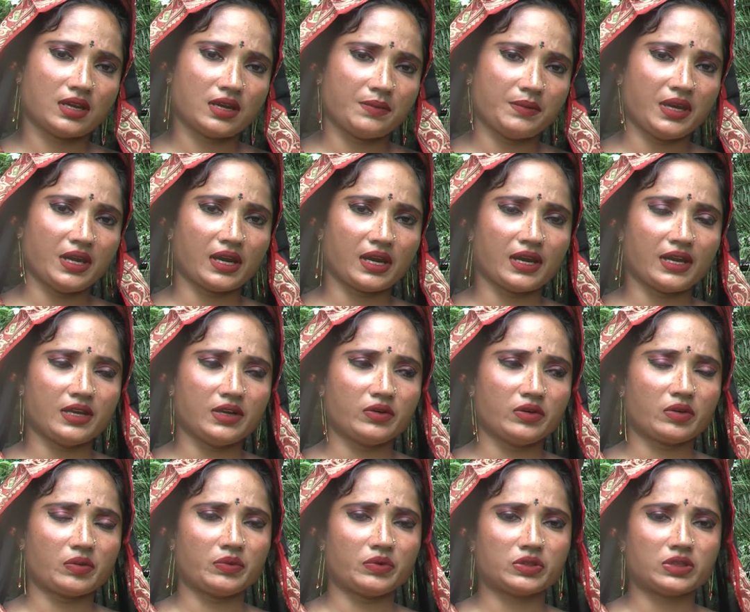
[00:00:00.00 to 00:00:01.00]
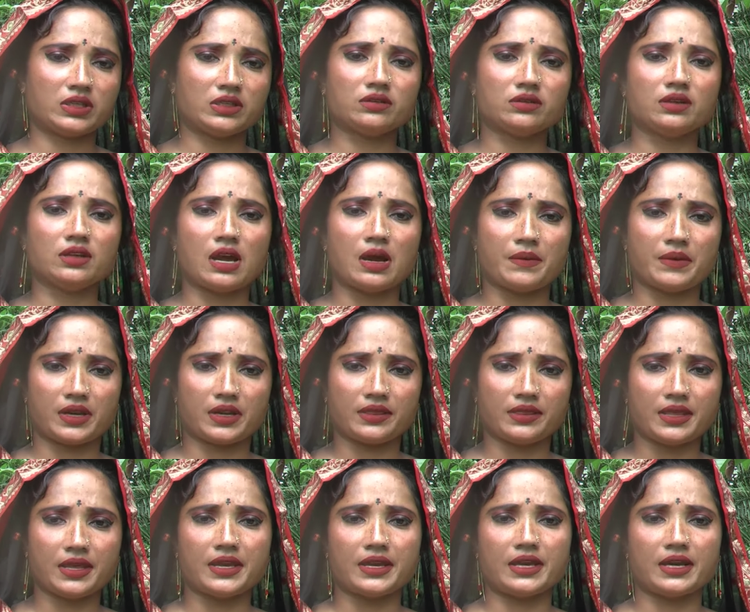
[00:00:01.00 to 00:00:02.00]
হ্যাঁ আমি একাই করব সে যদি আমার
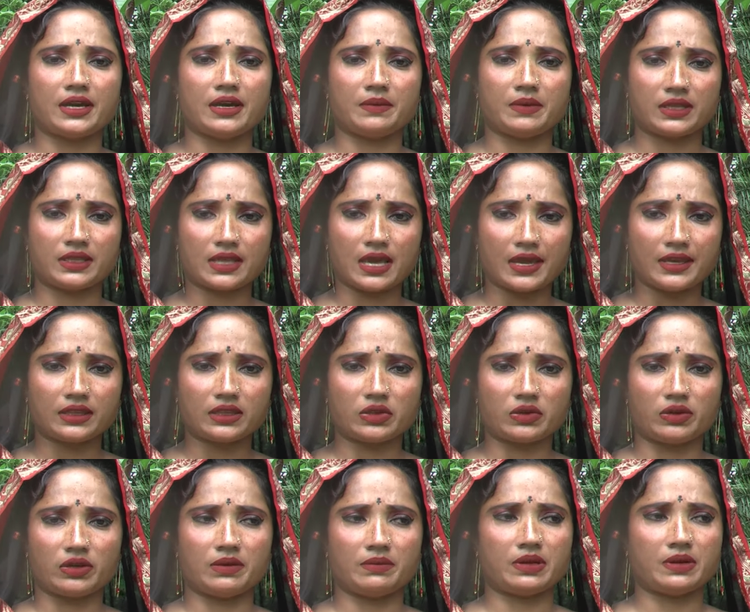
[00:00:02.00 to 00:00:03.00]
দেখে আমার দায়িত্ব নেই